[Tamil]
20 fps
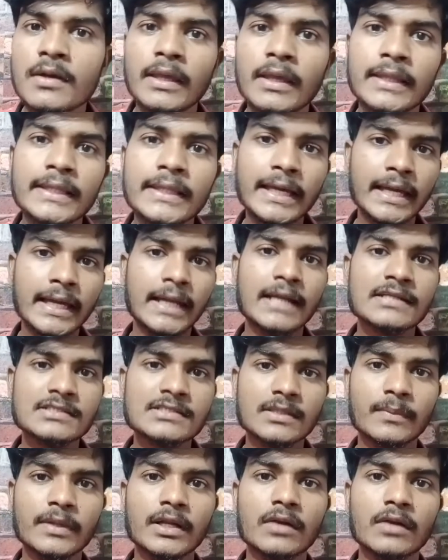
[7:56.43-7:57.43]
இந்த
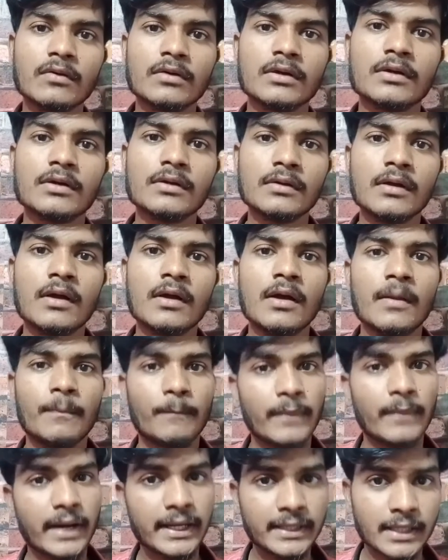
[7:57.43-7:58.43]
ஏலியன்ஸ் அப்படிங்கிறவங்க
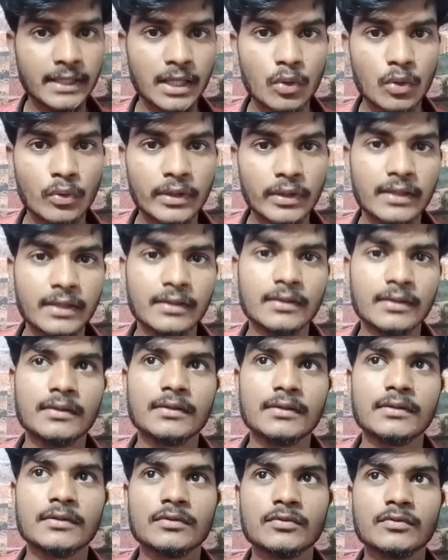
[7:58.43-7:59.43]
மனிதர்களுடைய
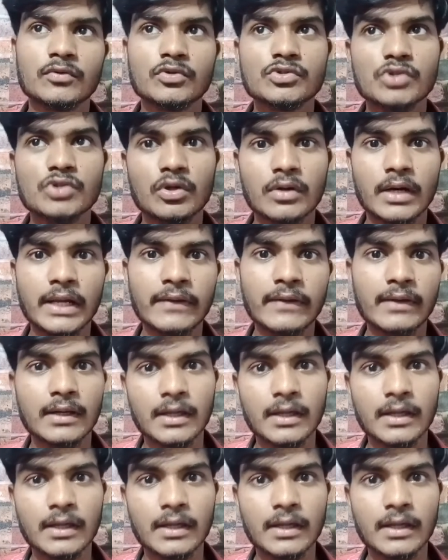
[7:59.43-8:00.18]
கொஞ்சம் அறிவில்